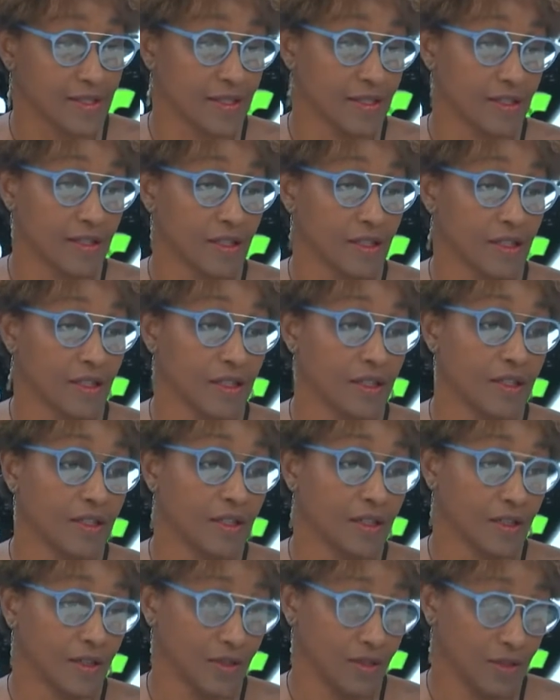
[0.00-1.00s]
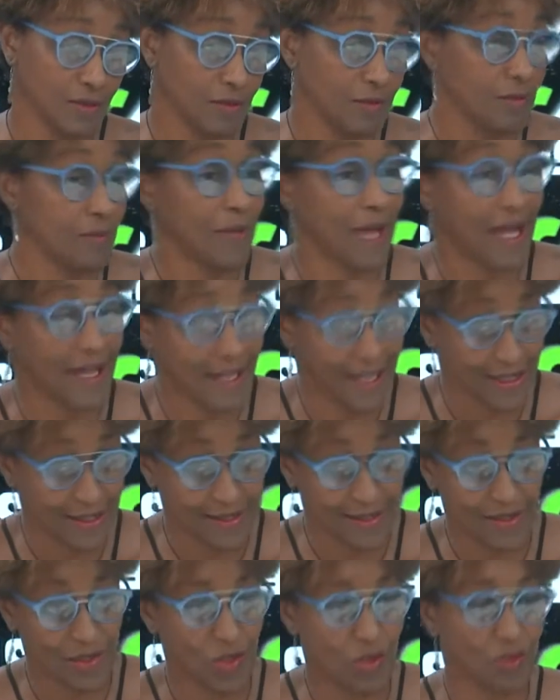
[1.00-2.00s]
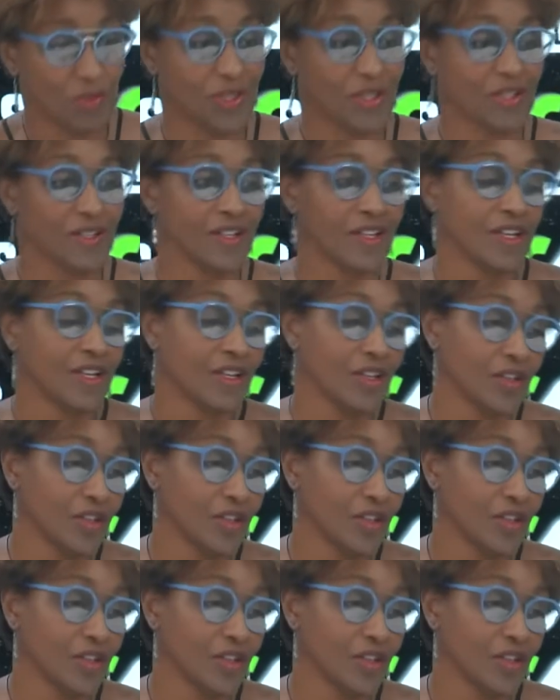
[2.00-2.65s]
Des herbicides, par exemple. Par exemple, mmh.